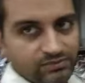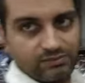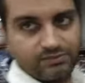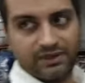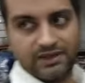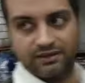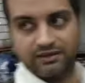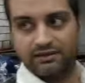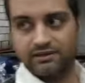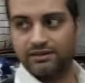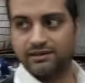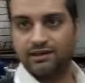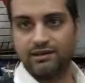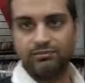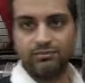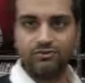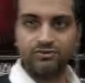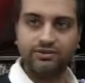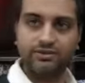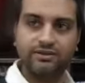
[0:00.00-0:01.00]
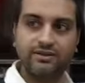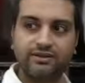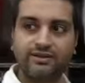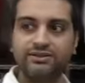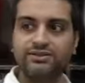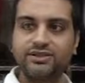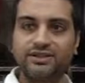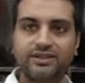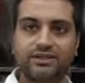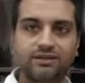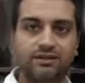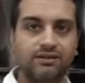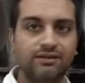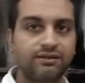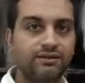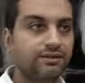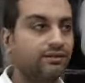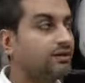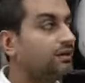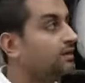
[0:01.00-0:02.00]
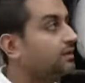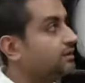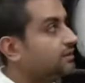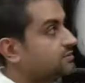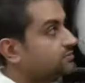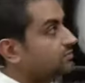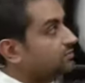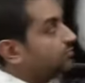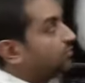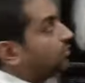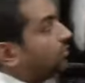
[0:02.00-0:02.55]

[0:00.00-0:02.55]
से मैं पैक करके आपको दे देंगे चेक करा के इसमें